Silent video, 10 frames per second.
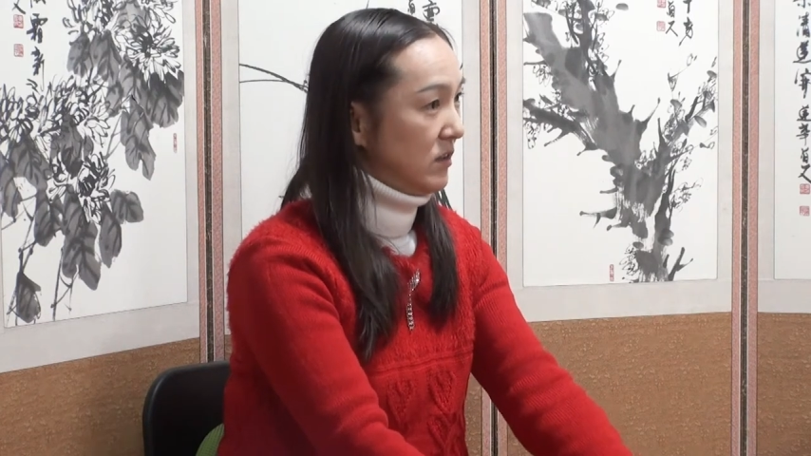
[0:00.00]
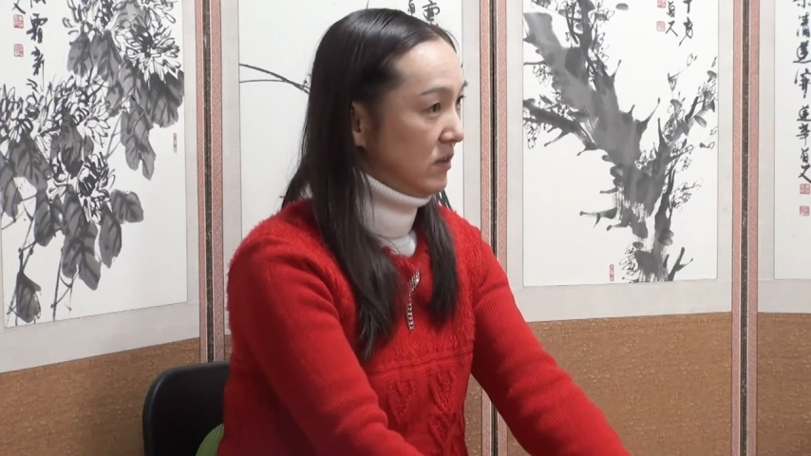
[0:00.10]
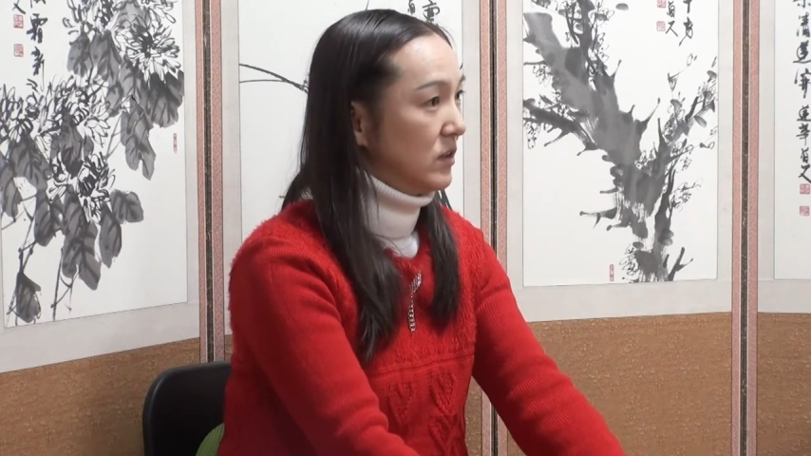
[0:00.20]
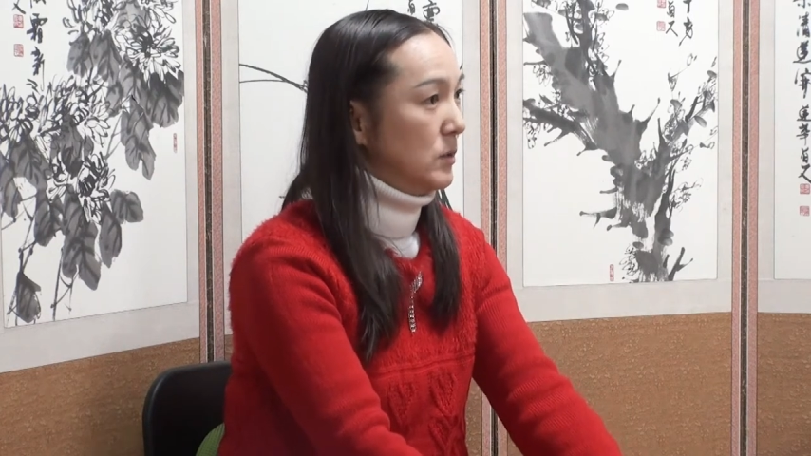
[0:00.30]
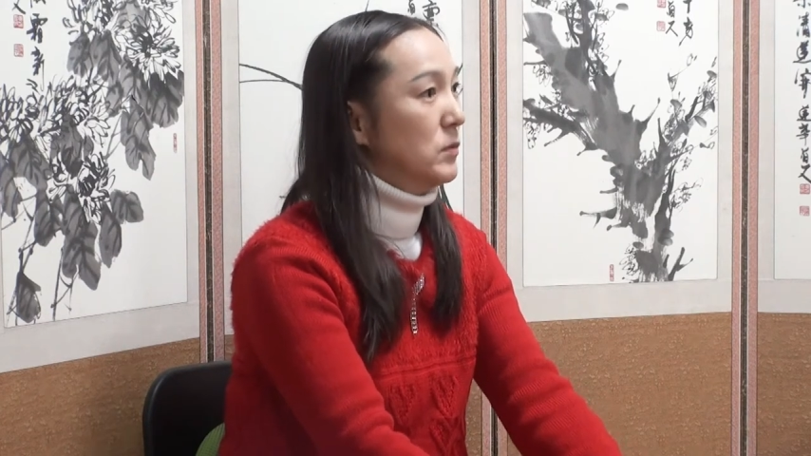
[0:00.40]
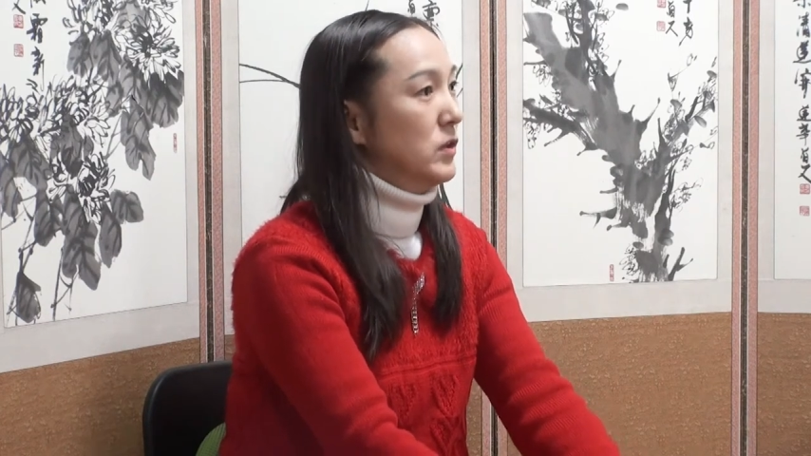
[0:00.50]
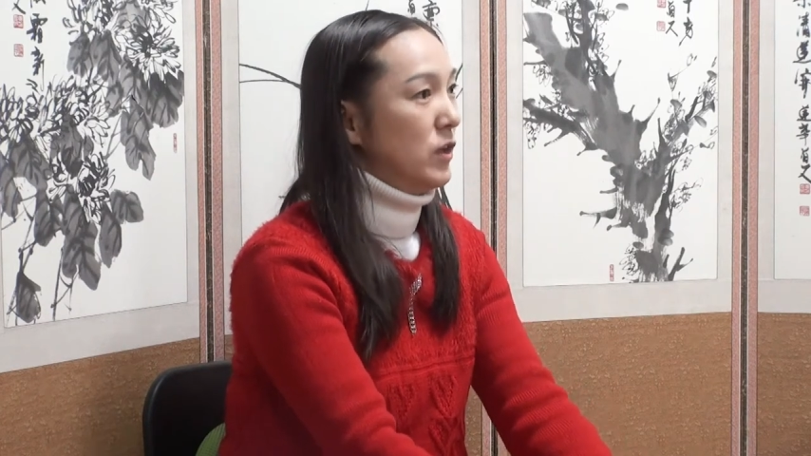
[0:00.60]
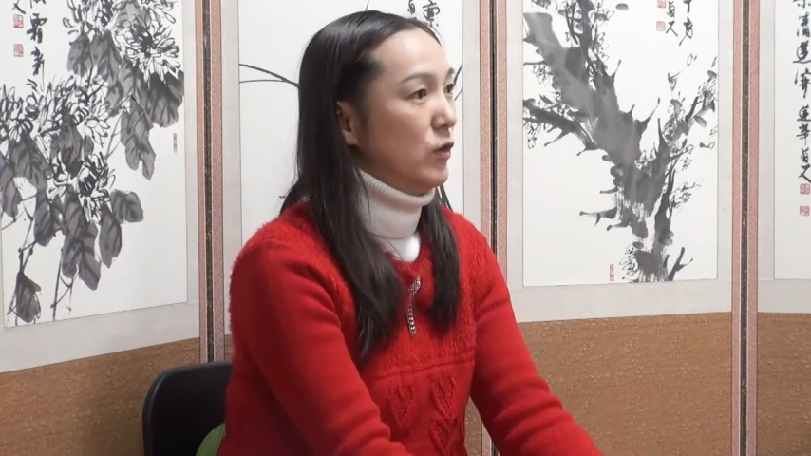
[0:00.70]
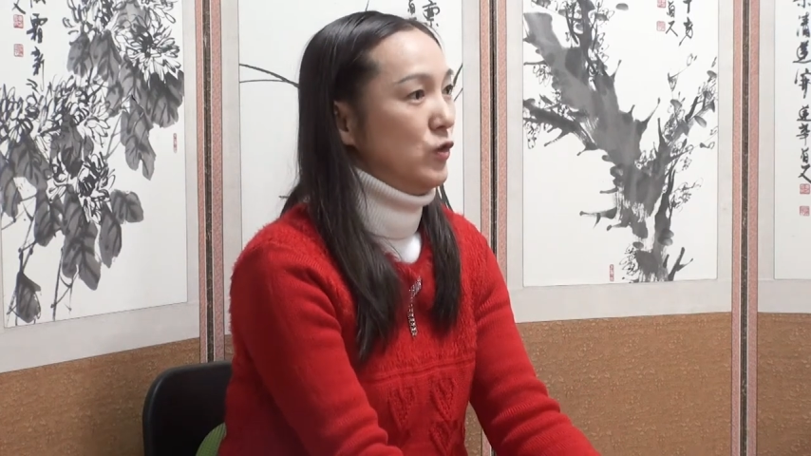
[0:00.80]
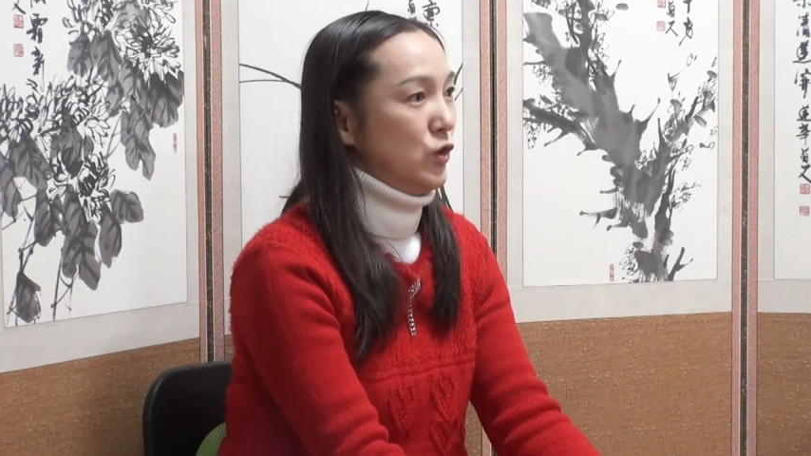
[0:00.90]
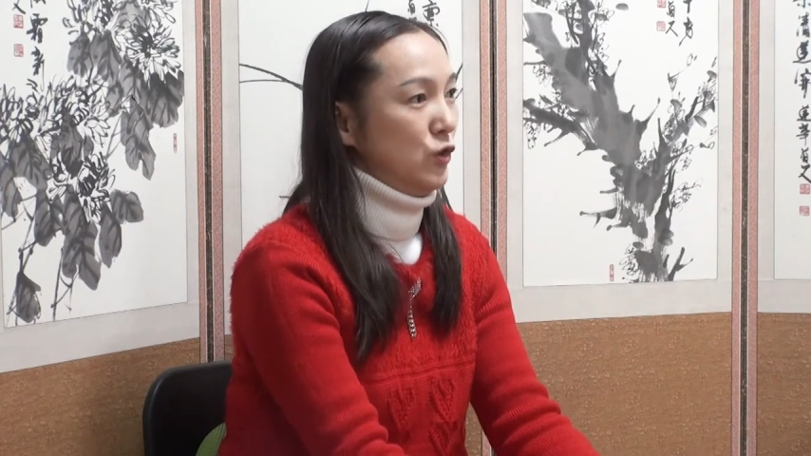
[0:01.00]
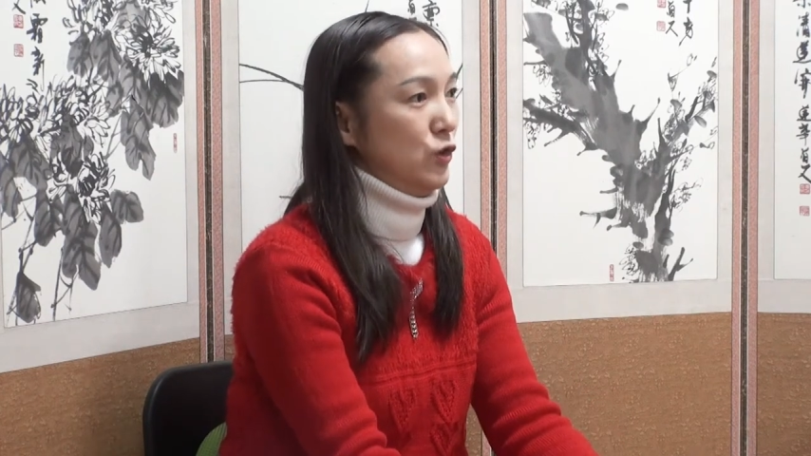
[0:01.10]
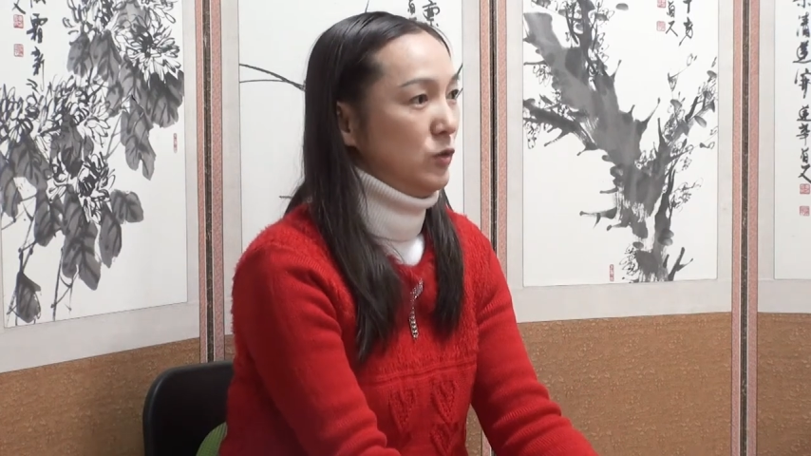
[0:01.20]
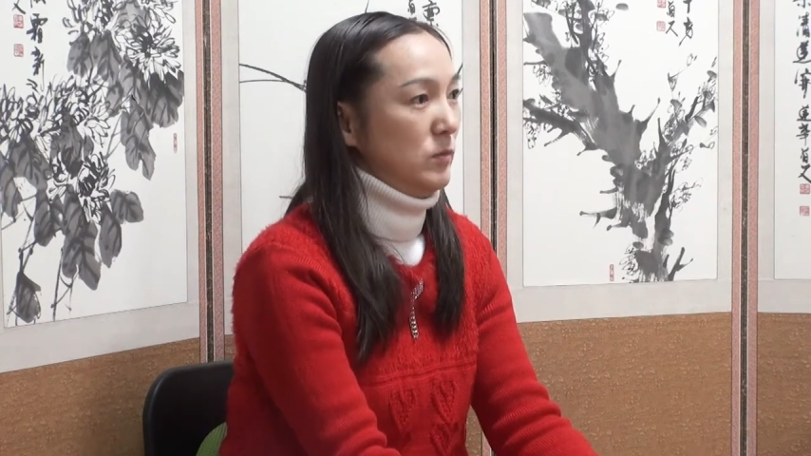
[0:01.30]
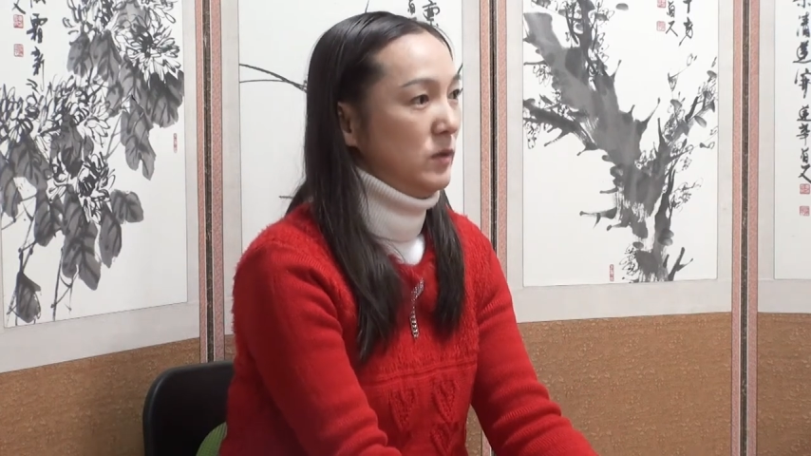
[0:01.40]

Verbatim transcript: 아. 그분이 연출을